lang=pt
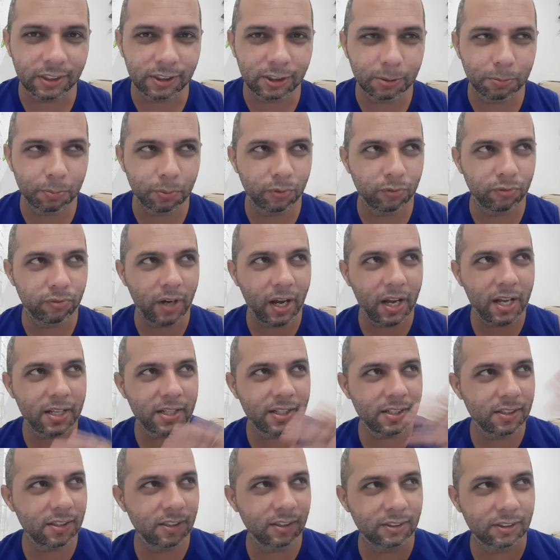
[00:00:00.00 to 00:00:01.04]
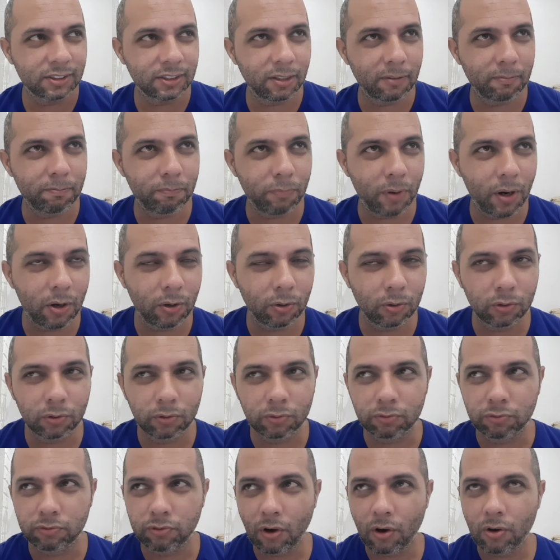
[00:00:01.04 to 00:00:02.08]
Tipo, vai em São Paulo,
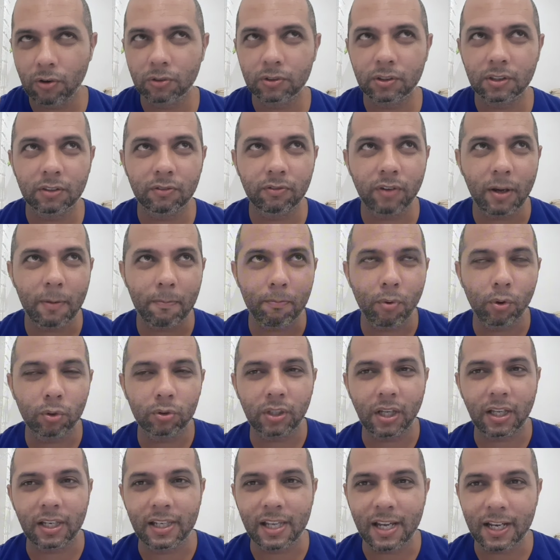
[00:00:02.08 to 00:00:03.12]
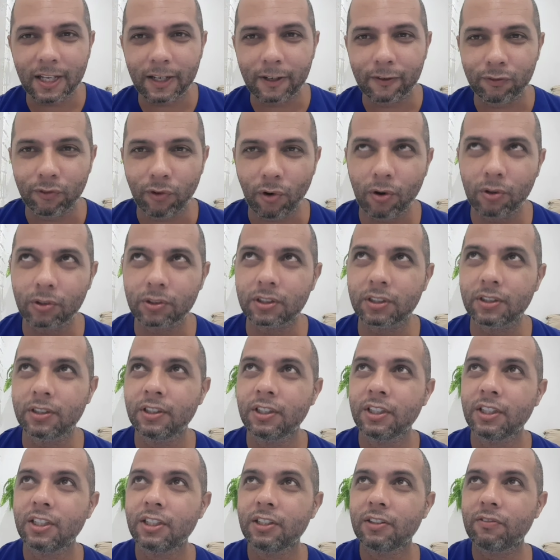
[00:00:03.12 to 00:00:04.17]
volta, vai em Porto Alegre, volta,
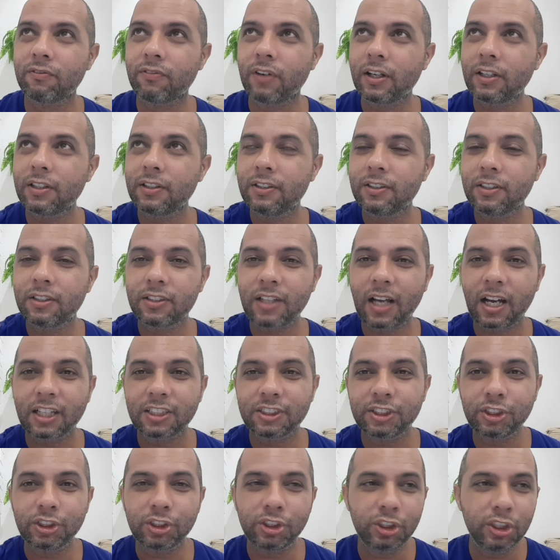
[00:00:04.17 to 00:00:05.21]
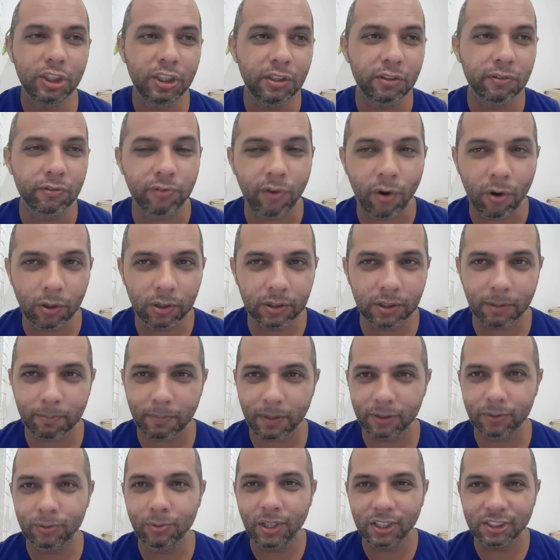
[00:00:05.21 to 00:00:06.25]
vai na Argentina e volta,
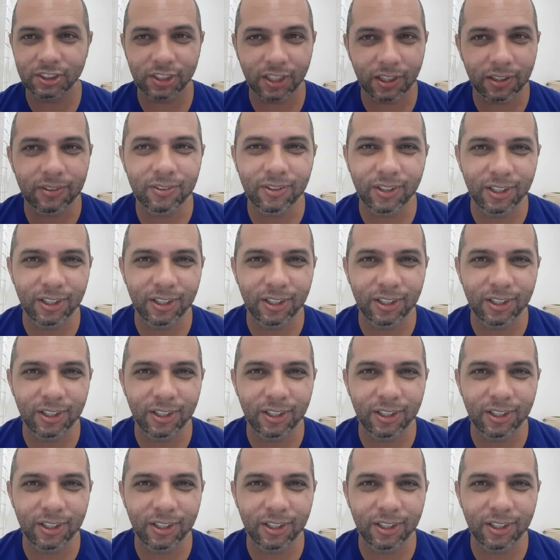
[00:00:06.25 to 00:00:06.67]
mas nunca chega no